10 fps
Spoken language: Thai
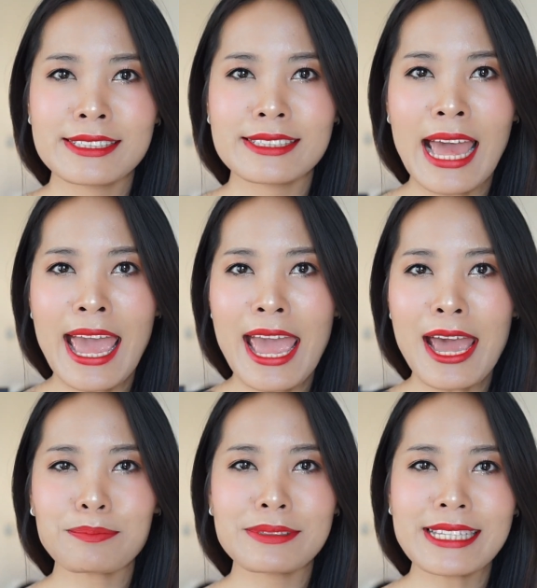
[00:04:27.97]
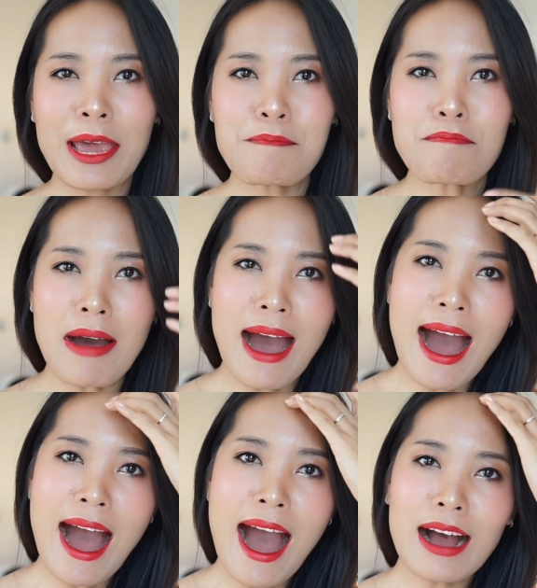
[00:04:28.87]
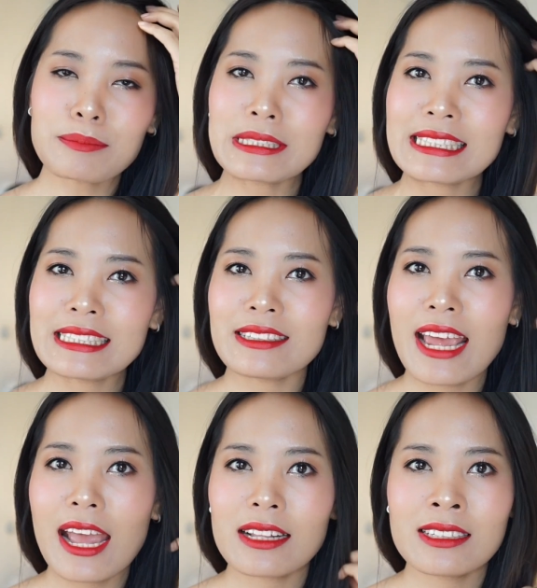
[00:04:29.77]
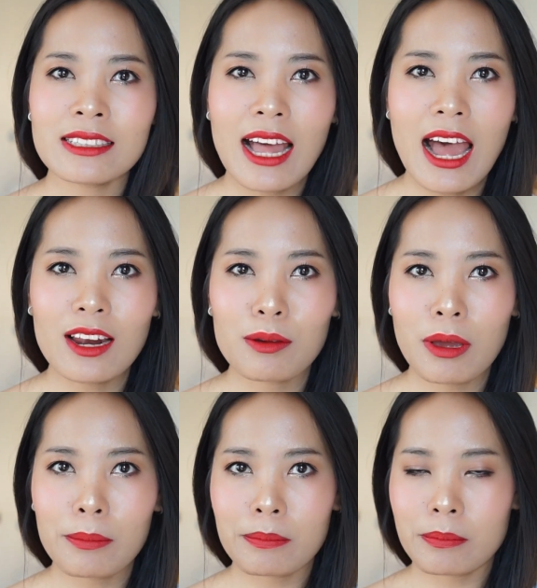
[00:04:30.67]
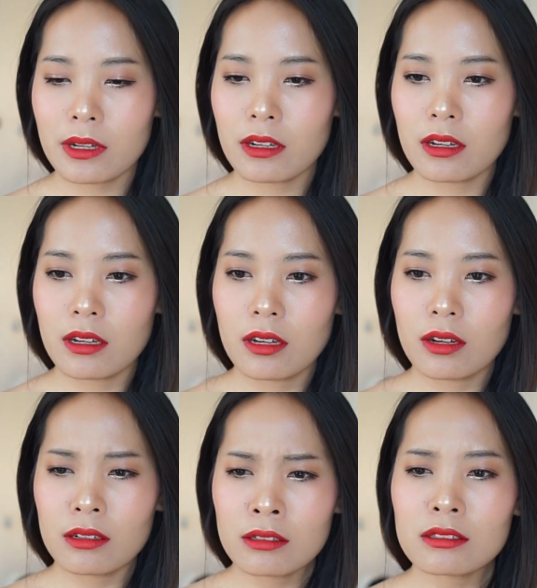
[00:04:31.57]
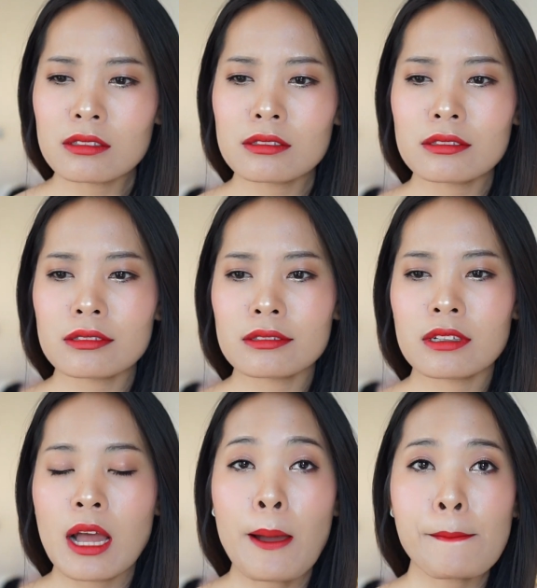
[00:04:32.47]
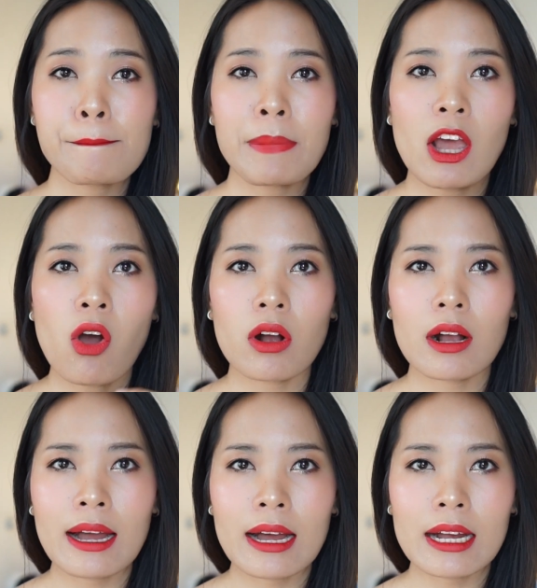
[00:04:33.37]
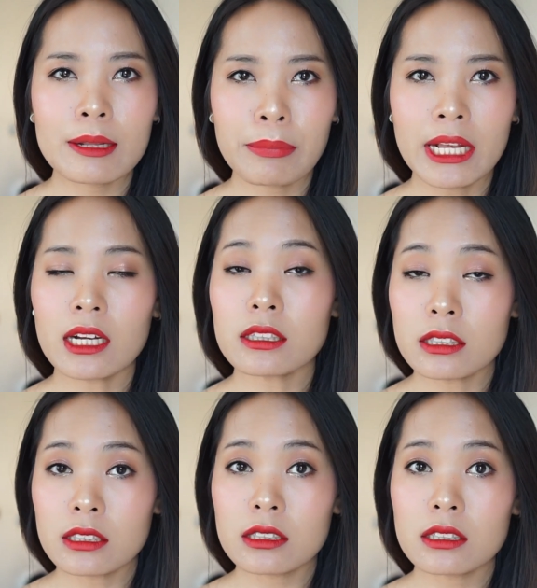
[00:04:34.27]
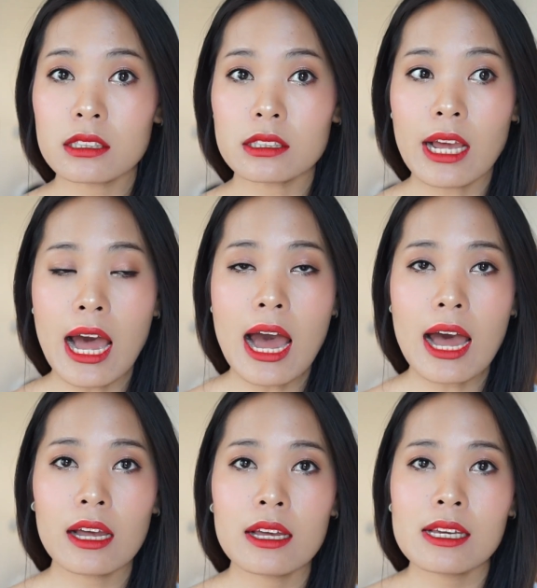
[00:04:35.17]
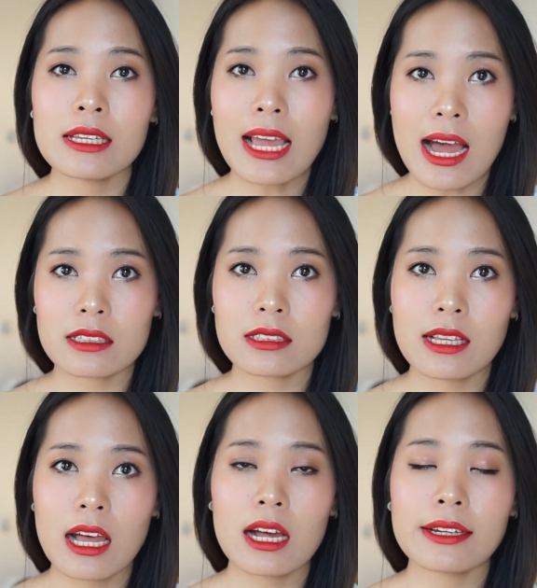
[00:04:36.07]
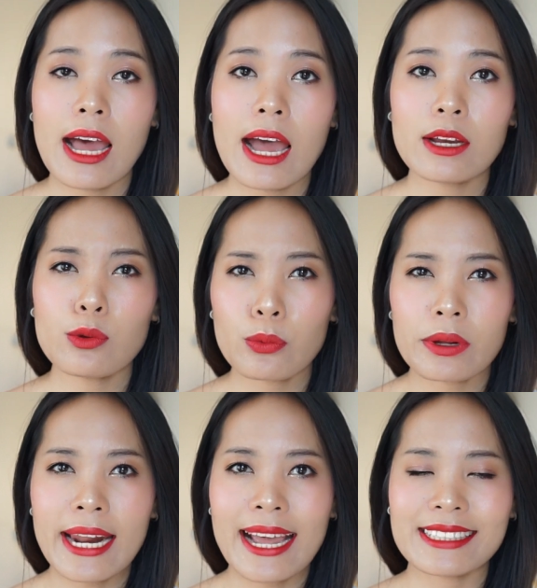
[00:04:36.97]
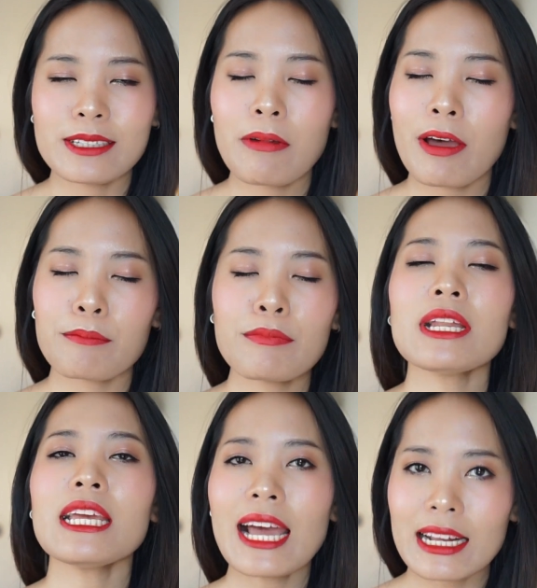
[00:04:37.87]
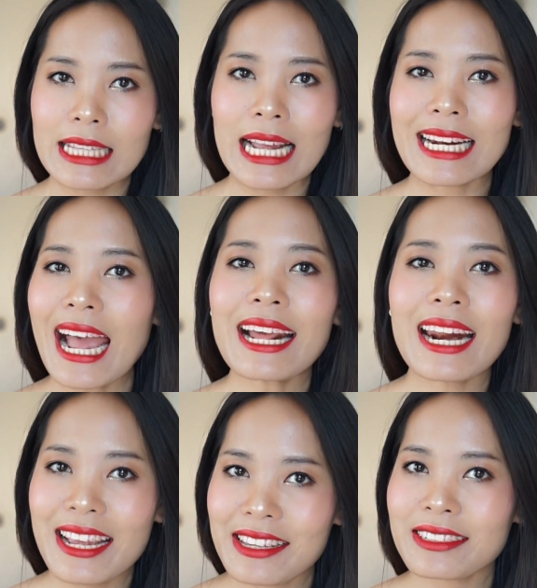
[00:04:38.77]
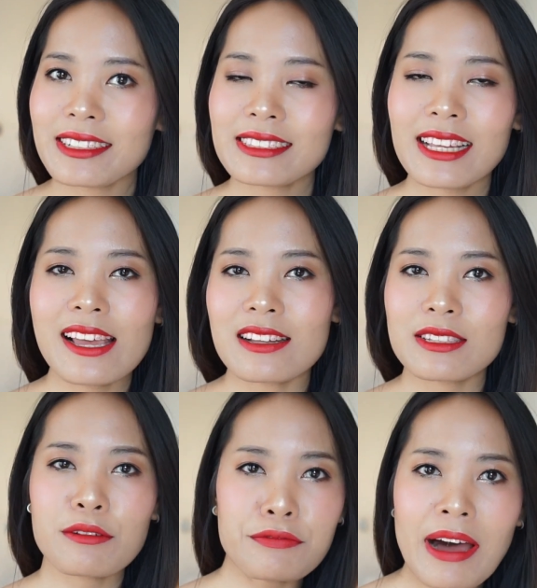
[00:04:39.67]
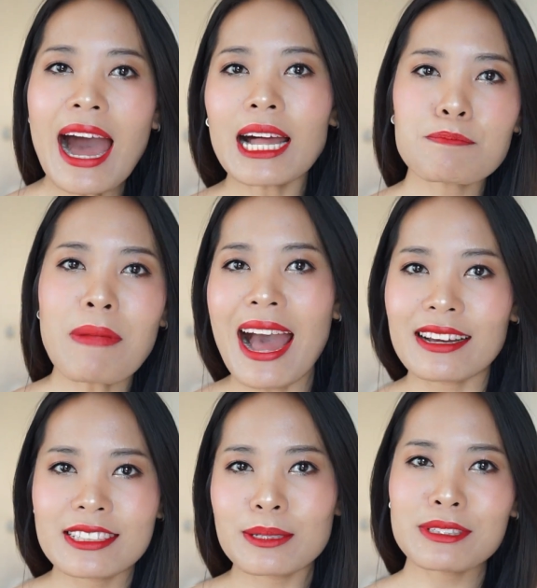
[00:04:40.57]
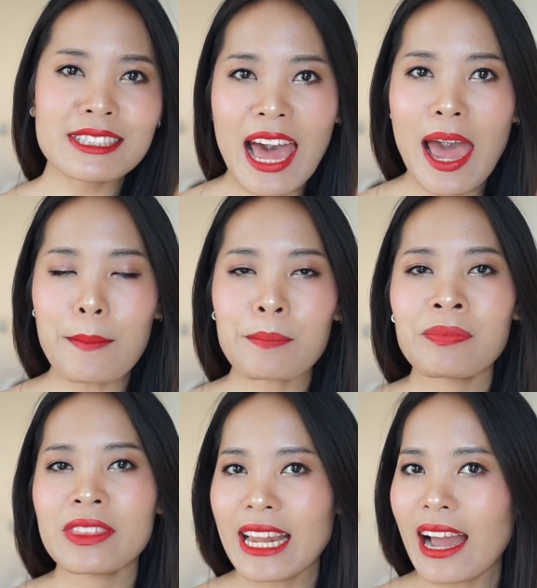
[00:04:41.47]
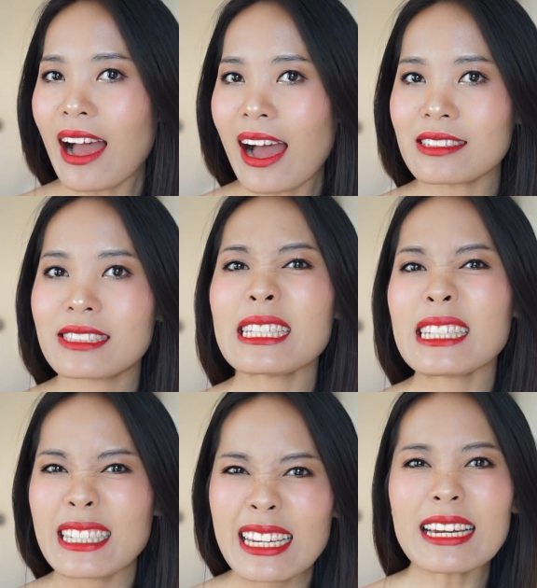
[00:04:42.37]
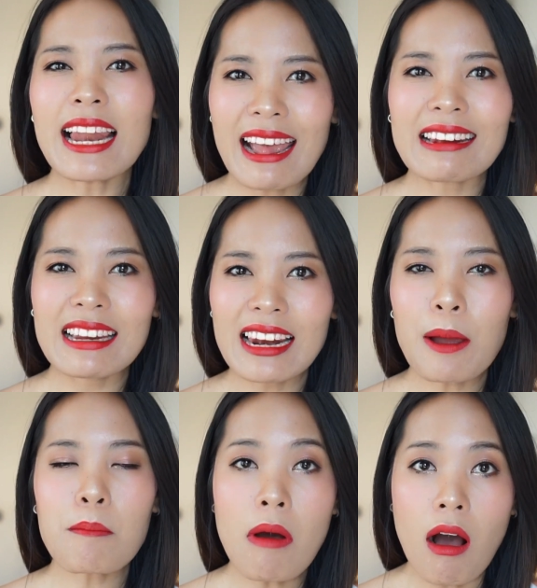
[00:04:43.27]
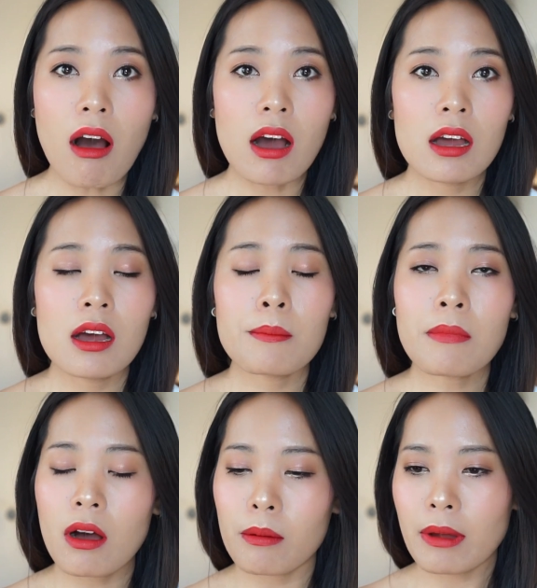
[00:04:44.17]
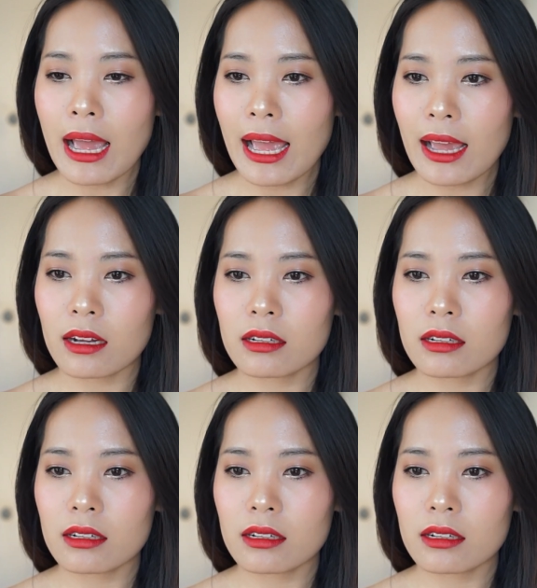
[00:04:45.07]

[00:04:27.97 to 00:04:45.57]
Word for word: แซบแซบมาก เป็นสีแดงที่ทาแล้วแบบ เออไปออกงานไปกลางคืนหรือถ้าอยากจะได้ลุควันไหนที่แบบไม่ได้อยากแต่งหน้าอะไรเยอะ แต่อยากจะฟาดปากแซบๆ นะคะ สีดีแลนด์นี่แหละเหมาะเหมาะมาก